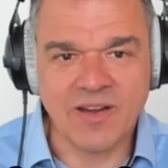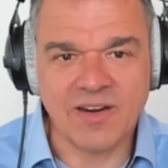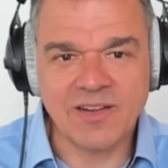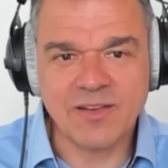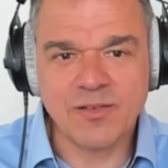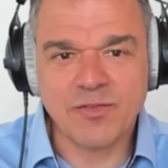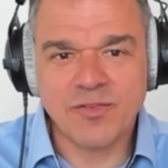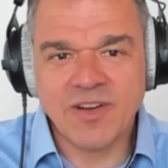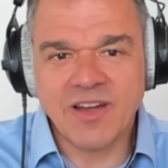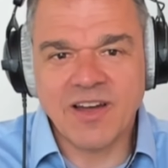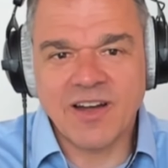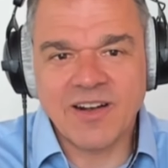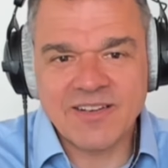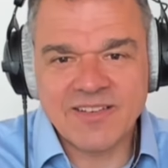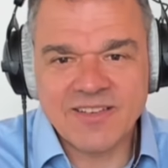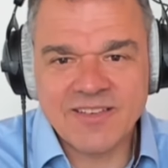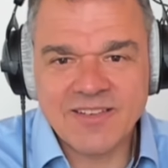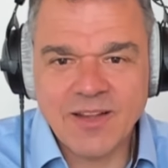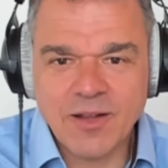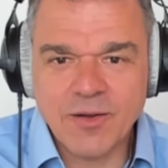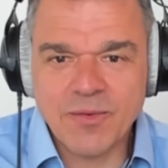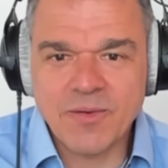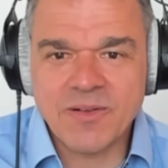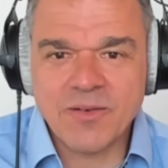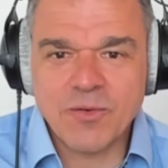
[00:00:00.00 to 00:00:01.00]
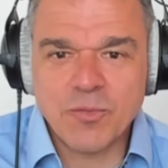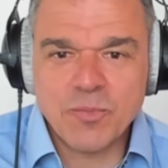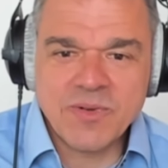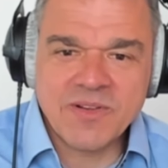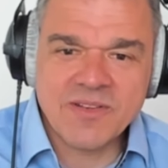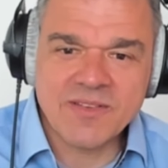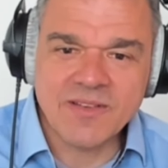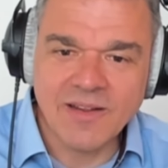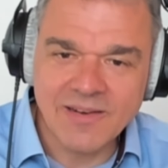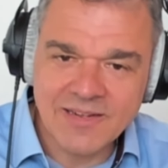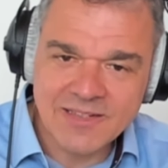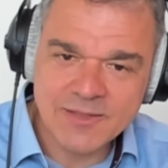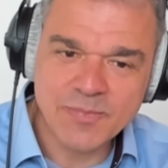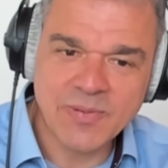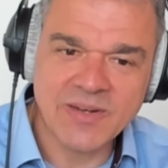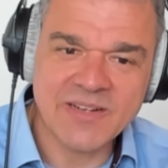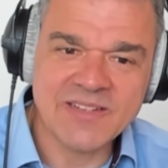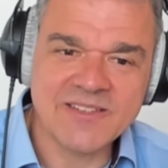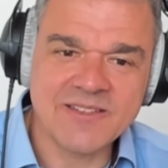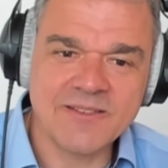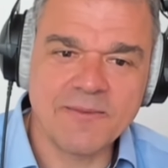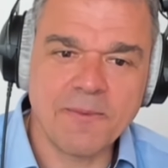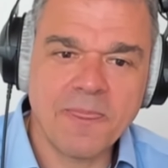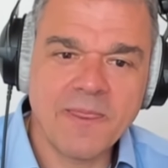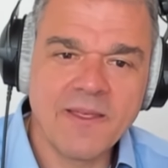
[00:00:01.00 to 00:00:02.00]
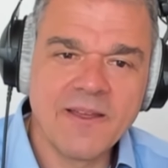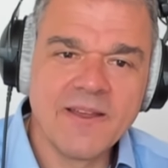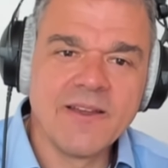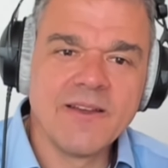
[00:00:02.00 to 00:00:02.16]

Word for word: alles fragen, darum ist alles passend.